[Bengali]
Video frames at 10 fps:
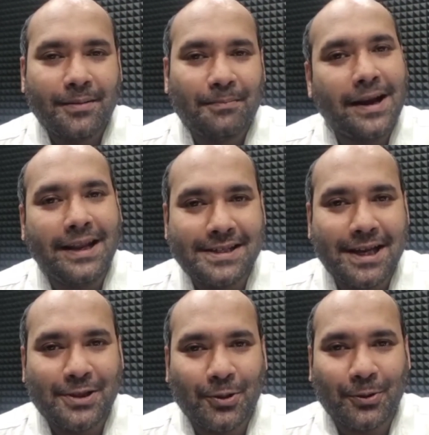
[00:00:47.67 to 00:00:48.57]
পালিয়ে
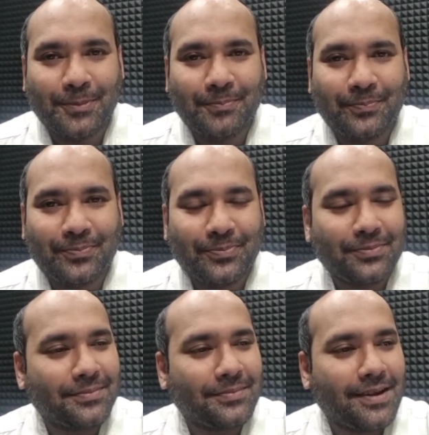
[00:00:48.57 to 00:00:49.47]
যাই চলো
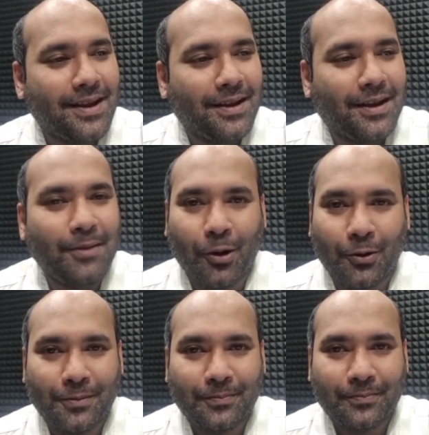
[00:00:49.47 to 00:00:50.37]
কি
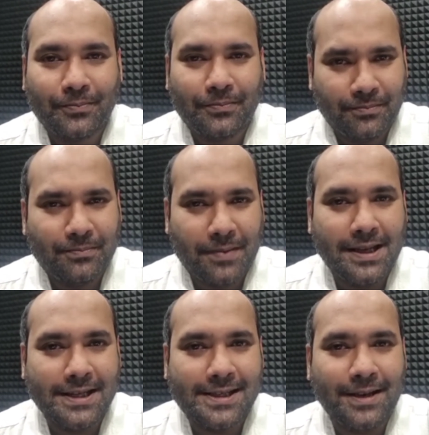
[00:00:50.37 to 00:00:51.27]
বলো
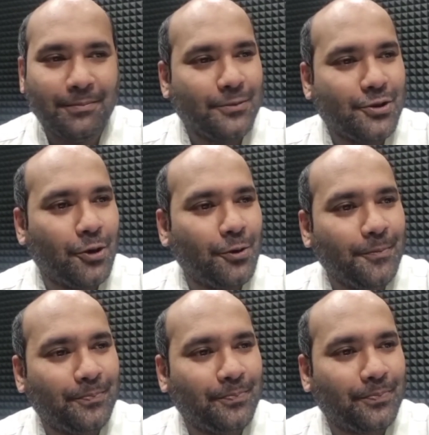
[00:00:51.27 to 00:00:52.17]
পালিয়ে যাই চলো
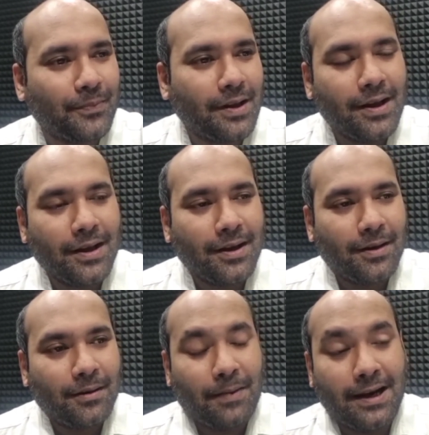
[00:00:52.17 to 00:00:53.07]

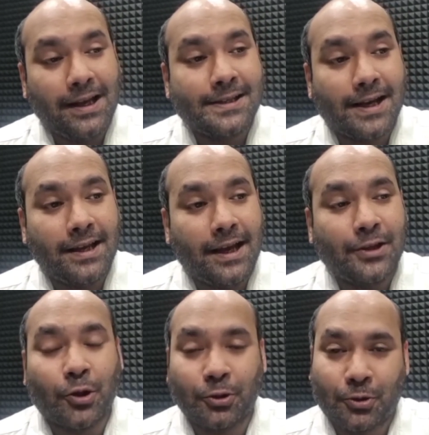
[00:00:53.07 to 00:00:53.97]
পালিয়ে যাই এই
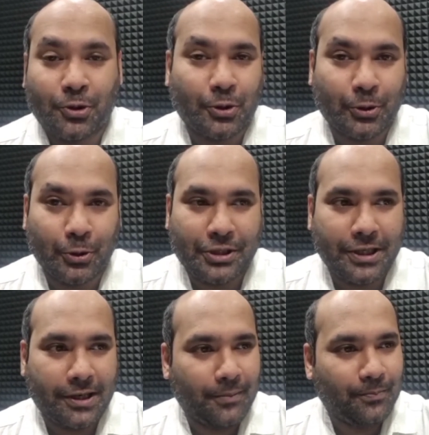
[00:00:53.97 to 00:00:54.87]
যন্ত্র শহর
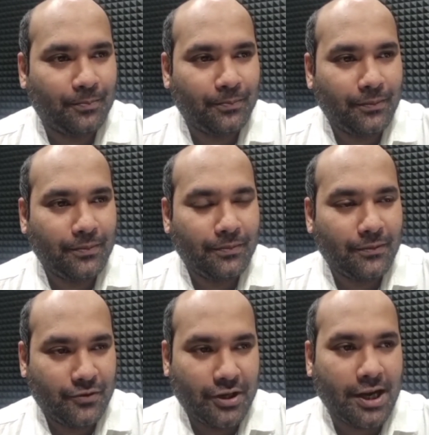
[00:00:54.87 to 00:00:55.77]
ছেড়ে
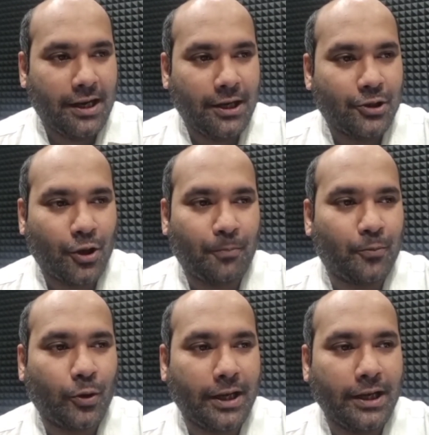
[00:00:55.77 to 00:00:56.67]
যেখানে
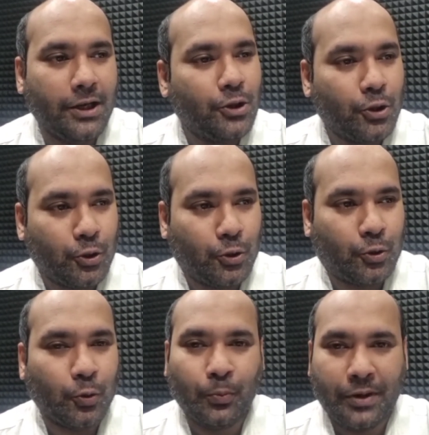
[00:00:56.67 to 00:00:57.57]
স্বপ্নকে
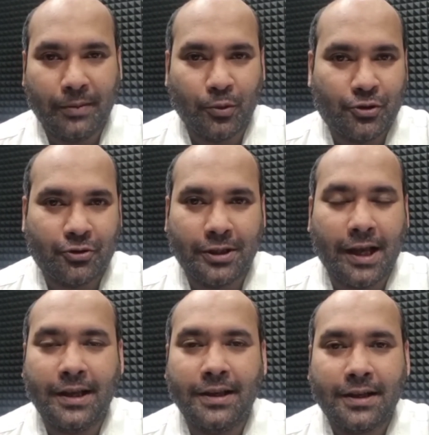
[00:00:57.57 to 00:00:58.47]
দুমরে মুচড়ে
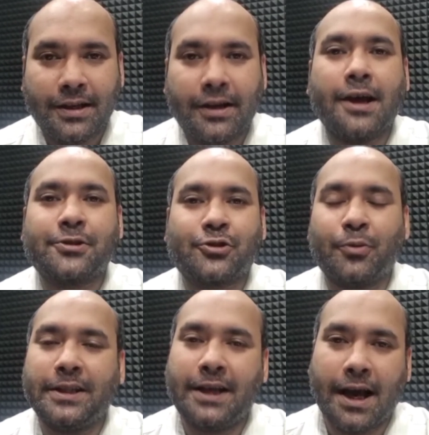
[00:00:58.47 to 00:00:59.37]
দেয়
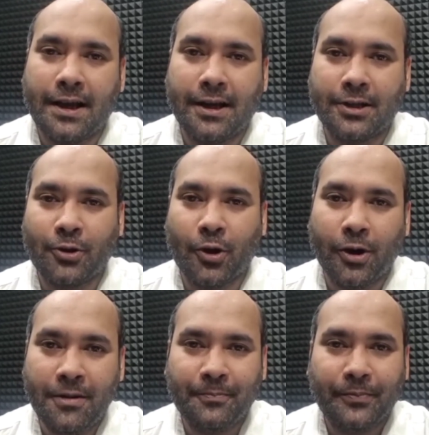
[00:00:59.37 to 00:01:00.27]
রাষ্ট্রবাদী হায়ানার দল
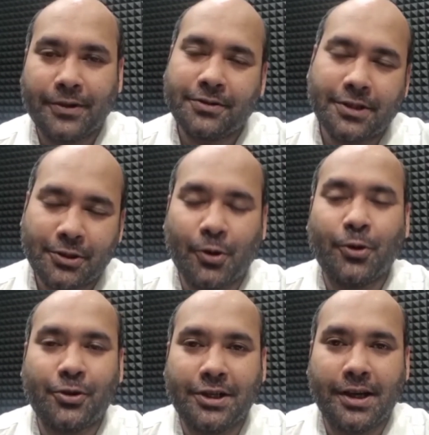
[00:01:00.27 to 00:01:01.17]
সে
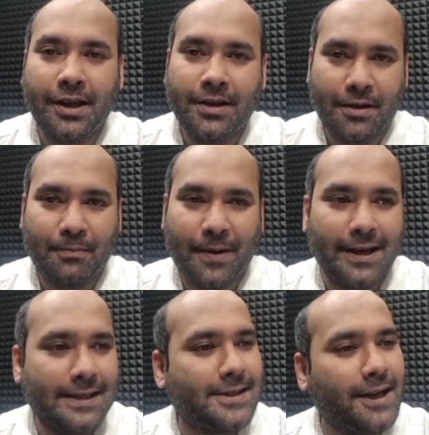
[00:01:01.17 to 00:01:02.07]
শহর ছেড়ে
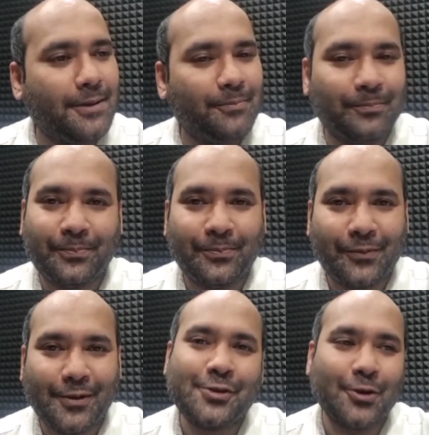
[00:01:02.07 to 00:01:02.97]
পালিয়ে যাই
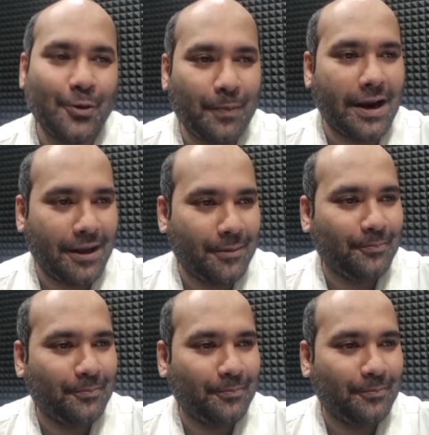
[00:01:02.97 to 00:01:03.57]
চলো পালাই